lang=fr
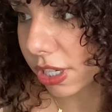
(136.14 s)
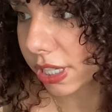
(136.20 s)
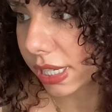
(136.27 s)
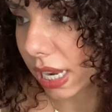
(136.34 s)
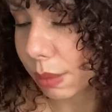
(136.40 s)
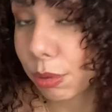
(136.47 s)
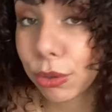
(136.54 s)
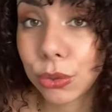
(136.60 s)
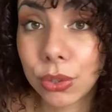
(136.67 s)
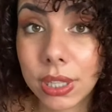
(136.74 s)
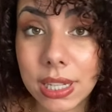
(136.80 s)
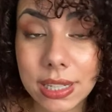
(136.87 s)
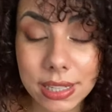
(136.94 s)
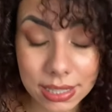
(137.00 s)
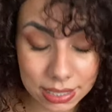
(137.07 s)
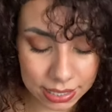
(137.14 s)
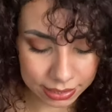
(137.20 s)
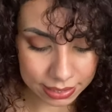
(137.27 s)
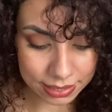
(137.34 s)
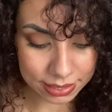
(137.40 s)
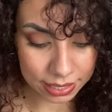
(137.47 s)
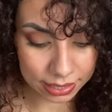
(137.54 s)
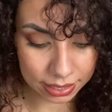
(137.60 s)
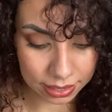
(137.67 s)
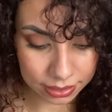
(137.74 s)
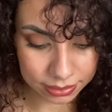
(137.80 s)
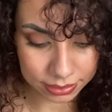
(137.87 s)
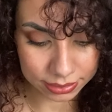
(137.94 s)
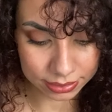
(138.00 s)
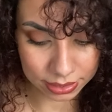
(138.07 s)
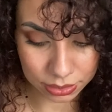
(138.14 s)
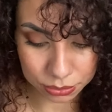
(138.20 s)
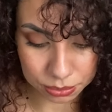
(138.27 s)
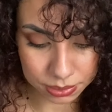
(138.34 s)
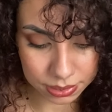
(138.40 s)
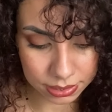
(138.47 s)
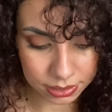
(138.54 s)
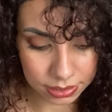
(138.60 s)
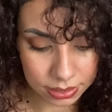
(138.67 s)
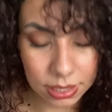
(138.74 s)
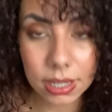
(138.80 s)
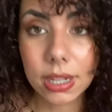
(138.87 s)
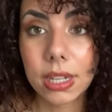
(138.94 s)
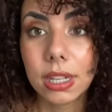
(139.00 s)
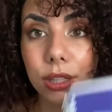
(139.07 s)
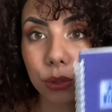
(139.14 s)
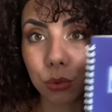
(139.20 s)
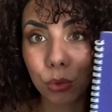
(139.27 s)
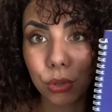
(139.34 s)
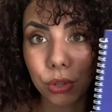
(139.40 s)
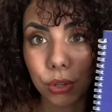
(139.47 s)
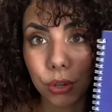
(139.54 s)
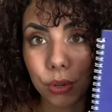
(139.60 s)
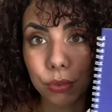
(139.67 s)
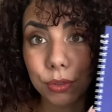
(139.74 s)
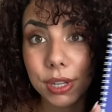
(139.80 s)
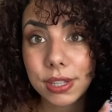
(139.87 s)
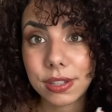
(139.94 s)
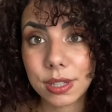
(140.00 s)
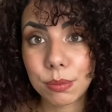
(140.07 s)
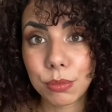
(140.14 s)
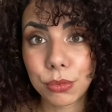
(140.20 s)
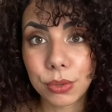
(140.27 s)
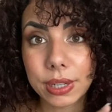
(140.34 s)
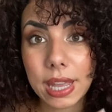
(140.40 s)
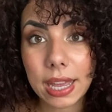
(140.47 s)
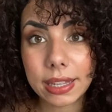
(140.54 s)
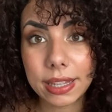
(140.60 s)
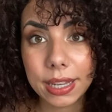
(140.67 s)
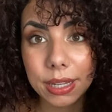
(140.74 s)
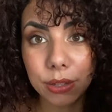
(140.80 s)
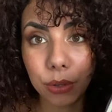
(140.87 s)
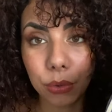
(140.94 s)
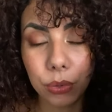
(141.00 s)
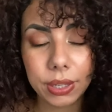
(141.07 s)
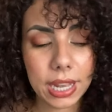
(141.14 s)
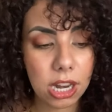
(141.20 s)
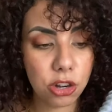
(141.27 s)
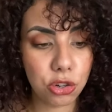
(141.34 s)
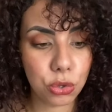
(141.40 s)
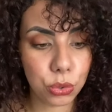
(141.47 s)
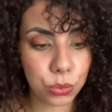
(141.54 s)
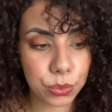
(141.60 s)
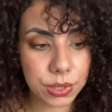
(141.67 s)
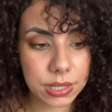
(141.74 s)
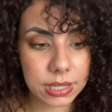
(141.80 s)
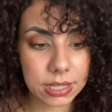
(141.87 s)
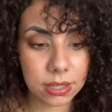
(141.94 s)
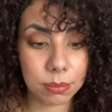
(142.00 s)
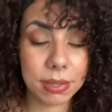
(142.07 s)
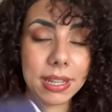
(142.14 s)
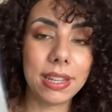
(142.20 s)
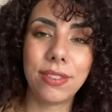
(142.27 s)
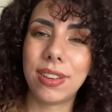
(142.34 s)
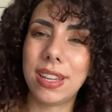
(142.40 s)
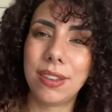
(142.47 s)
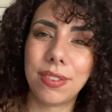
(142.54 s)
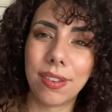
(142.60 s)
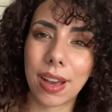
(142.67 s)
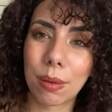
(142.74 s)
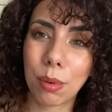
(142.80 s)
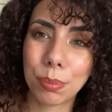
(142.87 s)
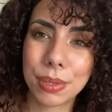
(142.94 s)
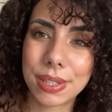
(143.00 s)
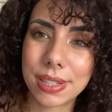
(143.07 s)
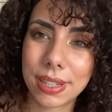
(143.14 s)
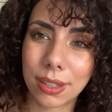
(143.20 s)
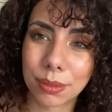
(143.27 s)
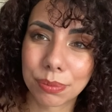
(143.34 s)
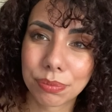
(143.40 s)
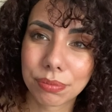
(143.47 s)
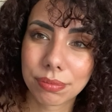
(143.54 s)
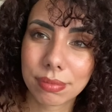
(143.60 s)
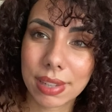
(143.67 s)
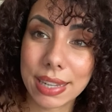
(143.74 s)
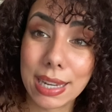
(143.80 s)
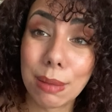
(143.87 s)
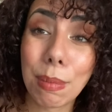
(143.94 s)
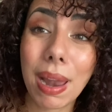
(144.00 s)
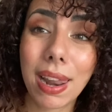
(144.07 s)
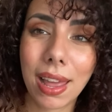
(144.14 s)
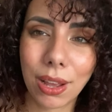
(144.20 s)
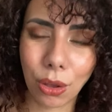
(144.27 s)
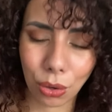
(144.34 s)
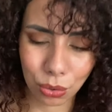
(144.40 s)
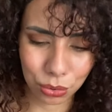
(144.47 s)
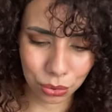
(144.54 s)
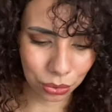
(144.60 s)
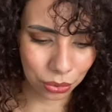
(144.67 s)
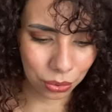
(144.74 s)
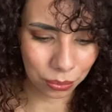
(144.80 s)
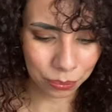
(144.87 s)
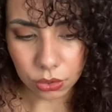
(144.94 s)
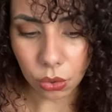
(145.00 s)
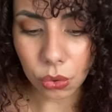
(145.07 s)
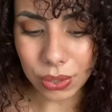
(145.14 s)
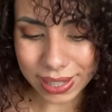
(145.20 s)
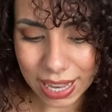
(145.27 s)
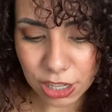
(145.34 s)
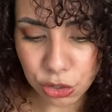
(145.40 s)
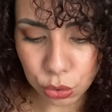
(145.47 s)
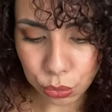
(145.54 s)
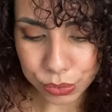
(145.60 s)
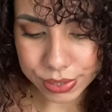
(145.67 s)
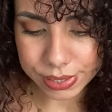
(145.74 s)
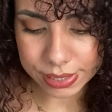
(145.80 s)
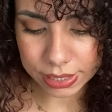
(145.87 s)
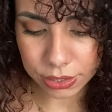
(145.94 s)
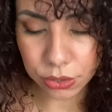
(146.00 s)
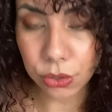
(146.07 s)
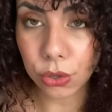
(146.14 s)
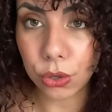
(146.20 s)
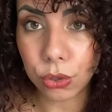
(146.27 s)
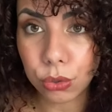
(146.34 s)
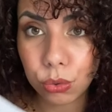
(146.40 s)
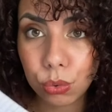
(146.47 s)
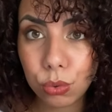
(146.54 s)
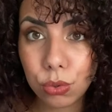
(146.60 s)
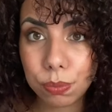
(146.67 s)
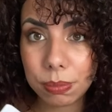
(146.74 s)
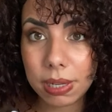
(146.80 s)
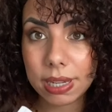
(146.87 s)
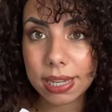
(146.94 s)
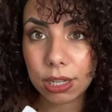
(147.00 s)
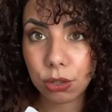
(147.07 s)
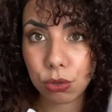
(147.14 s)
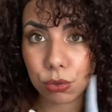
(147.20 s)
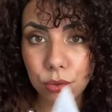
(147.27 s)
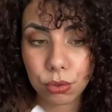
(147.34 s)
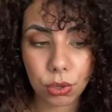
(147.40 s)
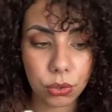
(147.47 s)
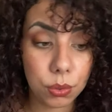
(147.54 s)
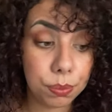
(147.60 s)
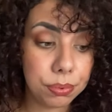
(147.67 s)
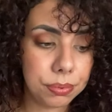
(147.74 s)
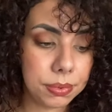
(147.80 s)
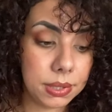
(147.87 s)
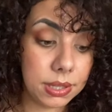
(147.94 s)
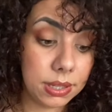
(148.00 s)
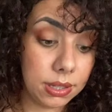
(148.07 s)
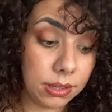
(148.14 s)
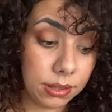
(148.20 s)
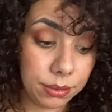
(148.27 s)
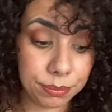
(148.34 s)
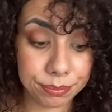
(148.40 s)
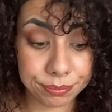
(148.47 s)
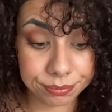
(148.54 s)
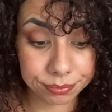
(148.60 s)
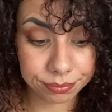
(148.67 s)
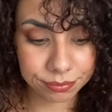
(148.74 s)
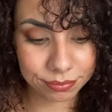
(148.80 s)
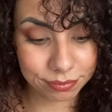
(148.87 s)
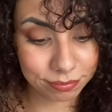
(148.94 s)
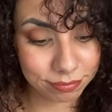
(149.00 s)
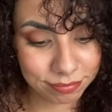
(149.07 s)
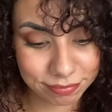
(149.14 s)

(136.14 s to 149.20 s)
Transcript: j'ai abandonné l'idée de lire des sagas, c'est ça le souci. Donc euh, voici mon carnet dans lequel je consigne, mais il fait, il fait vraiment pitié hein. Il est malingre le truc. Dans lequel je consigne euh, toutes mes lectures depuis... Hmm,